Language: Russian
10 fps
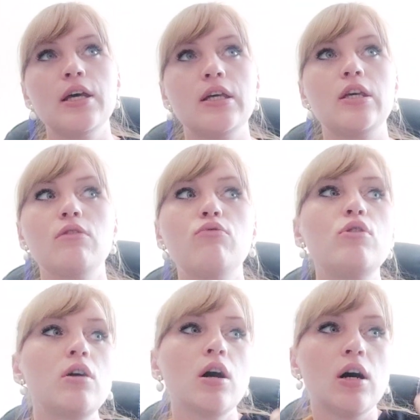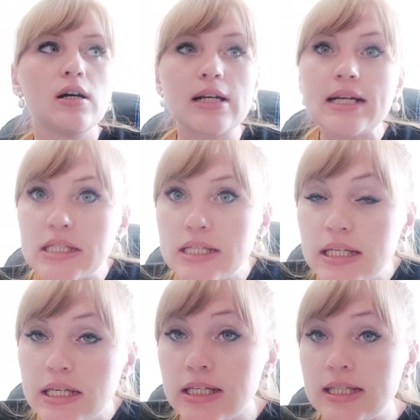его
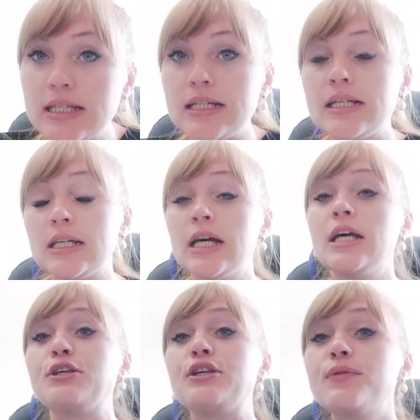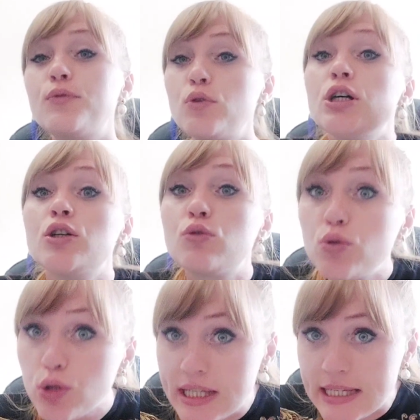родители, его
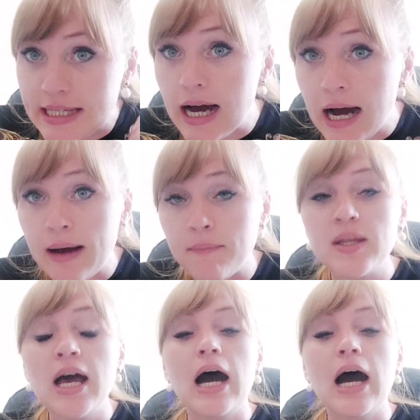друзья.